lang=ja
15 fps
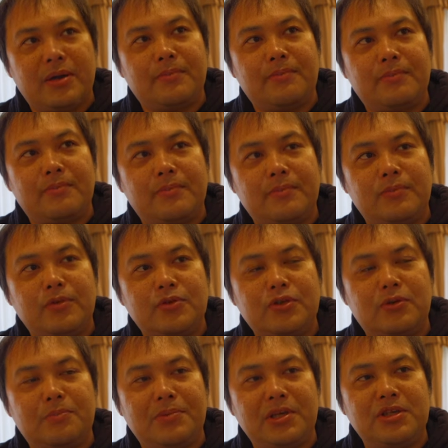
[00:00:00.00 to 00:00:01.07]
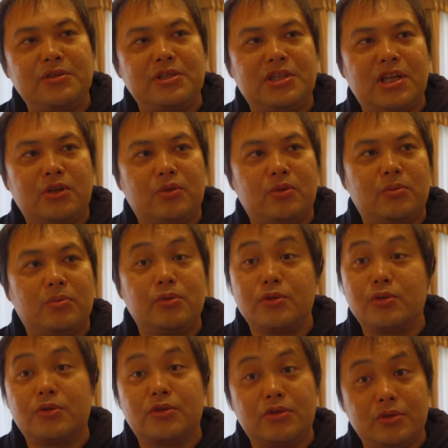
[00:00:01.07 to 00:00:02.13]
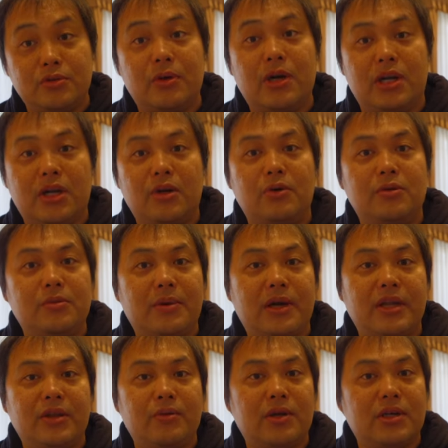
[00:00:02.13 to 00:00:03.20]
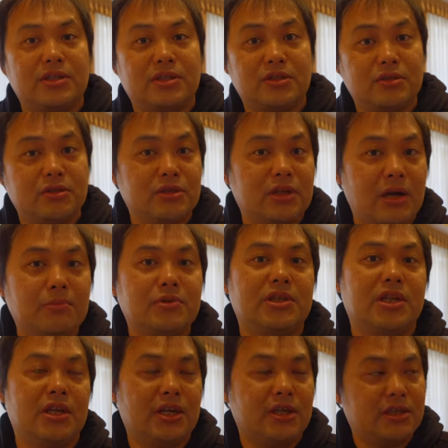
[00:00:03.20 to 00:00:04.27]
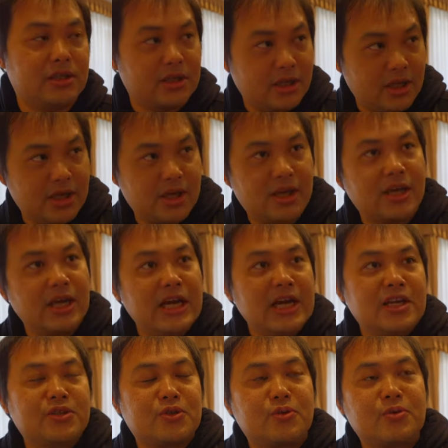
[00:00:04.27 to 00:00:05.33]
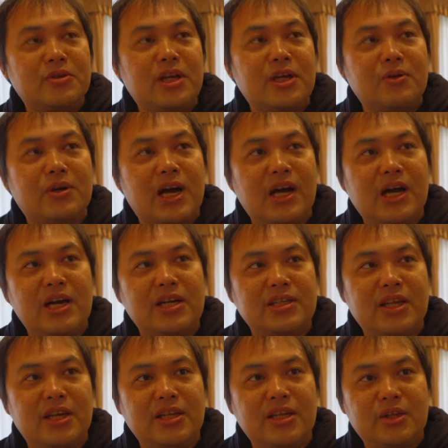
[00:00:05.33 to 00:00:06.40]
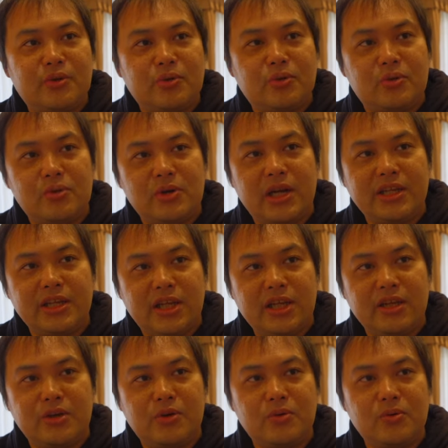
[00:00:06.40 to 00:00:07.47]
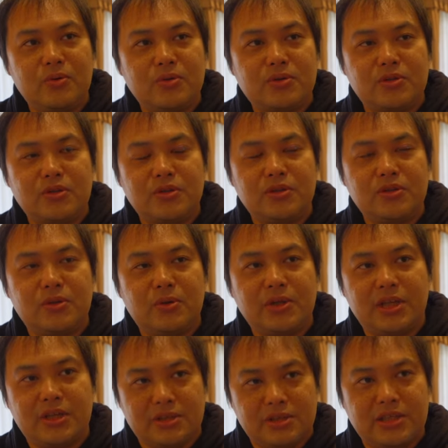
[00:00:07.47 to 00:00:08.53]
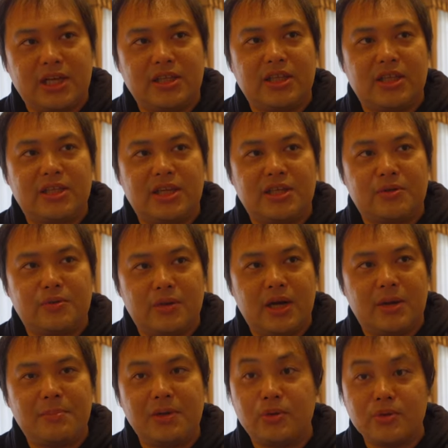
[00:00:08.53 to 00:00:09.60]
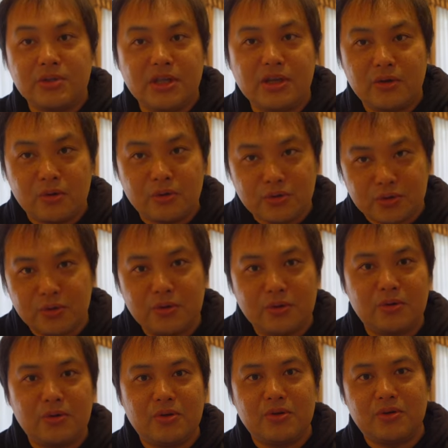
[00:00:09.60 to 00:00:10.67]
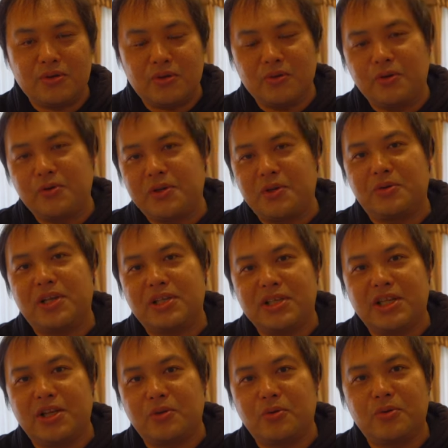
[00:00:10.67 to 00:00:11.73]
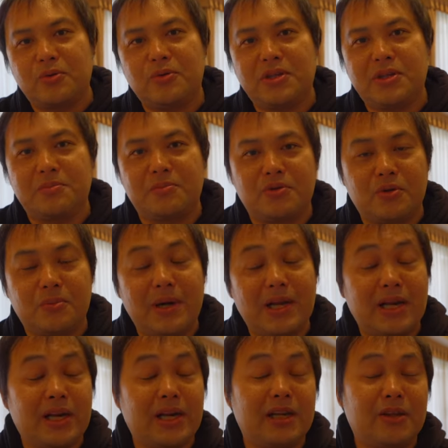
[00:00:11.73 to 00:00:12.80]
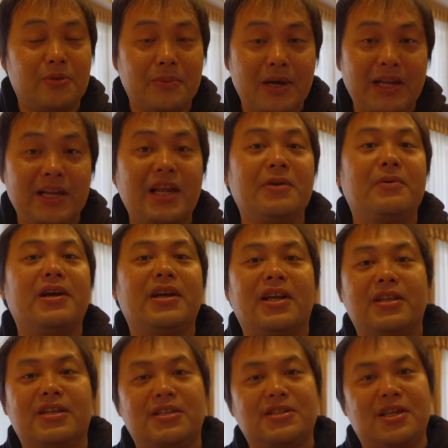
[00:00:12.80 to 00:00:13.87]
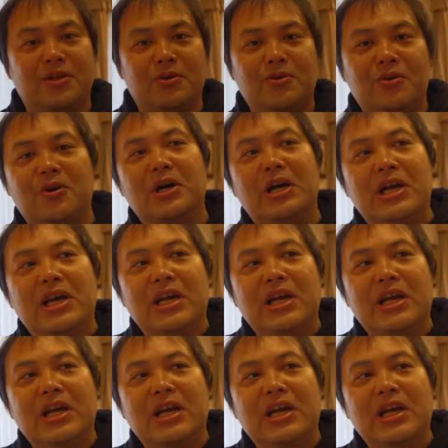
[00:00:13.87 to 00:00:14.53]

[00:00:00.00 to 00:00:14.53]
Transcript: 円、もうちょっとピーク時だともうちょっとするのかな、6万円とかするかもしれないんで、そのぐらいの価格帯だと他にね、競合するホテルさんだったりとか、まあ当然その料金を出さないとこのホテルも泊まらな泊まれないわけなんですけど、